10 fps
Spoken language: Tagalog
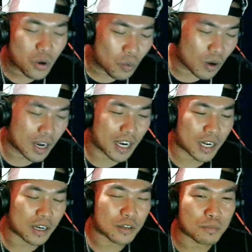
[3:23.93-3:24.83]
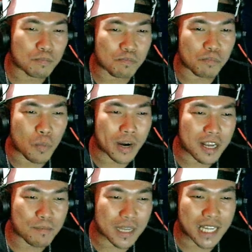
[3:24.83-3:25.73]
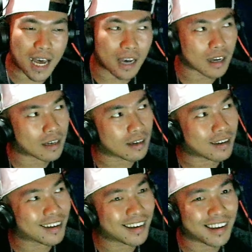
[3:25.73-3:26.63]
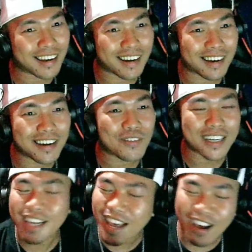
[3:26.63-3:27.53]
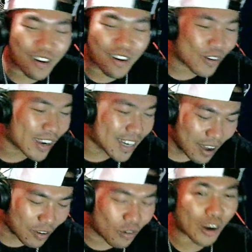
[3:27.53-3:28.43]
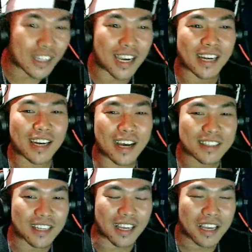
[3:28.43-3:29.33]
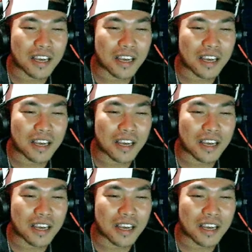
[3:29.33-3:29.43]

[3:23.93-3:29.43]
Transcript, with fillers: wag ka nang bumalik pa sa akin. Eh, wag na. Okay na ako. Eh. Okay na lahat-lahat eh.